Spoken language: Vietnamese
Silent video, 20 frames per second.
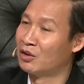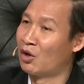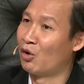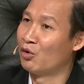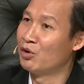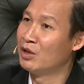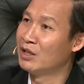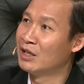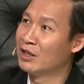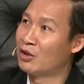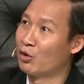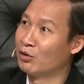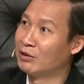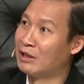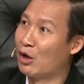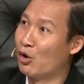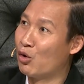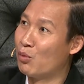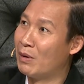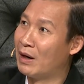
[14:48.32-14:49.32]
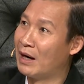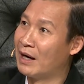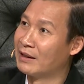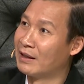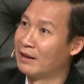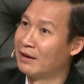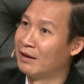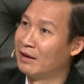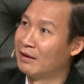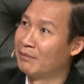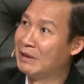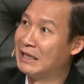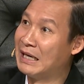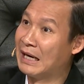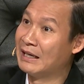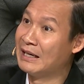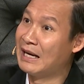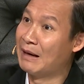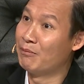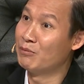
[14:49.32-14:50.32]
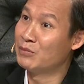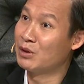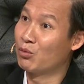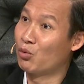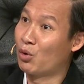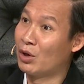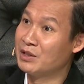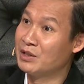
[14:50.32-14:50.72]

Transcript: có những cái con tàu mà người ta bị đánh đắm trong quá